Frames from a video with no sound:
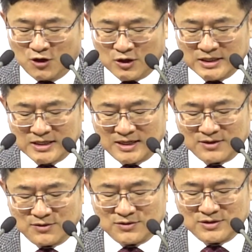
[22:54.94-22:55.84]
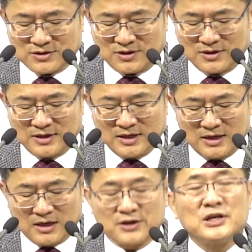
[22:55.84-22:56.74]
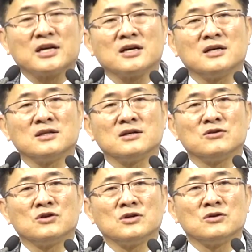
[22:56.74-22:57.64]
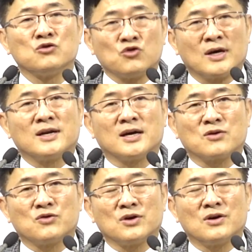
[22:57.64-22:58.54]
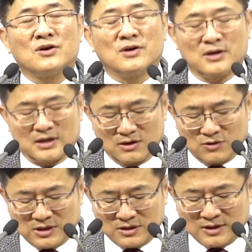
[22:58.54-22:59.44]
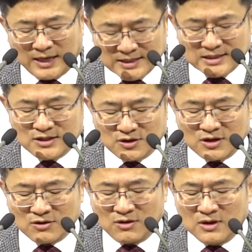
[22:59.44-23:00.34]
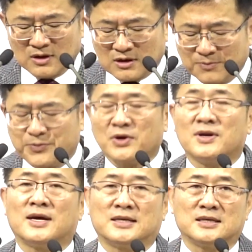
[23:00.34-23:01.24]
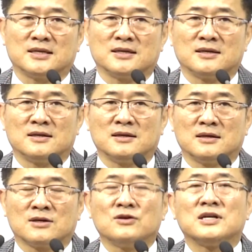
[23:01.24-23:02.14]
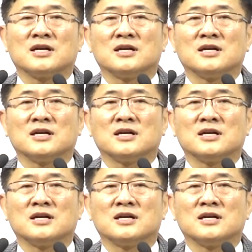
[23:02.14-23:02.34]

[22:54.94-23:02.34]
영이시라는 것이죠. 그래서 인간들 우리는 유한하고요. 우리들은 한시적이고 급변한 그런